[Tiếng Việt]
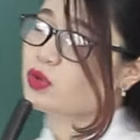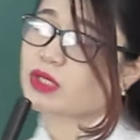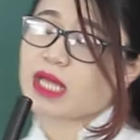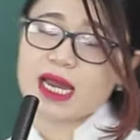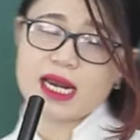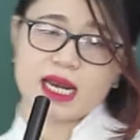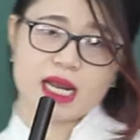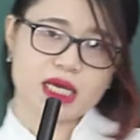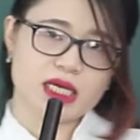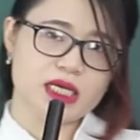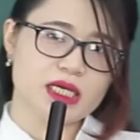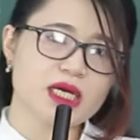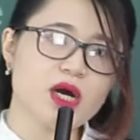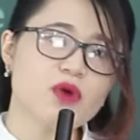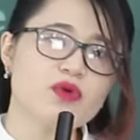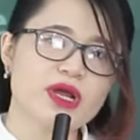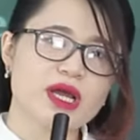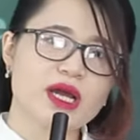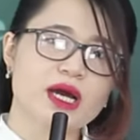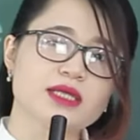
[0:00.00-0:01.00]
cô ta lấy,
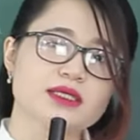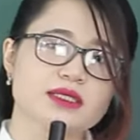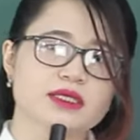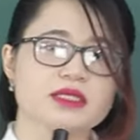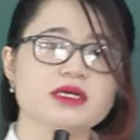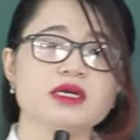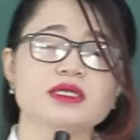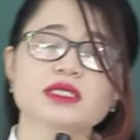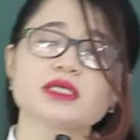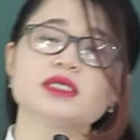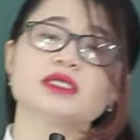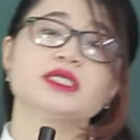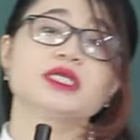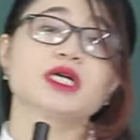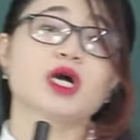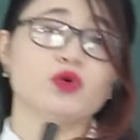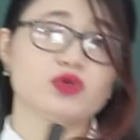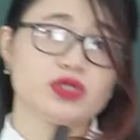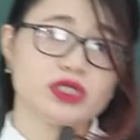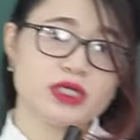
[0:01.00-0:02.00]
câu này gần tương tự như
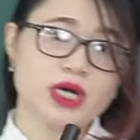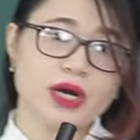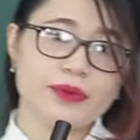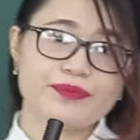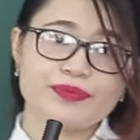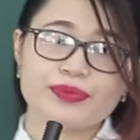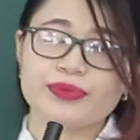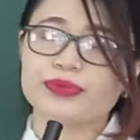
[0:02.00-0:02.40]
câu trước.